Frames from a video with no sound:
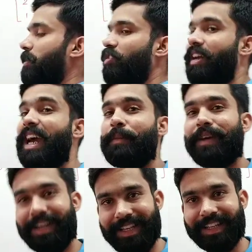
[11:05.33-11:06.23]
मन से गायब
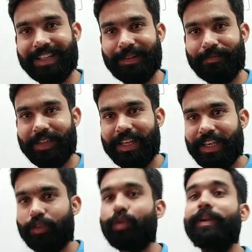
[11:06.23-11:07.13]
कर लिया था
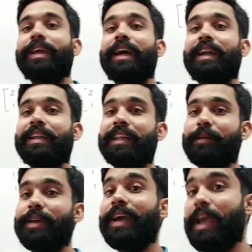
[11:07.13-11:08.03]
इसको मैंने क्या कर लिया था
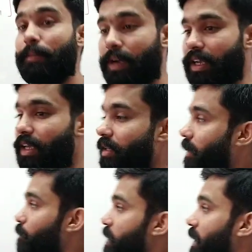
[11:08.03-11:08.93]
भाई गायब कर लिया था
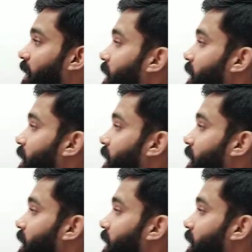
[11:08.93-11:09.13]
कि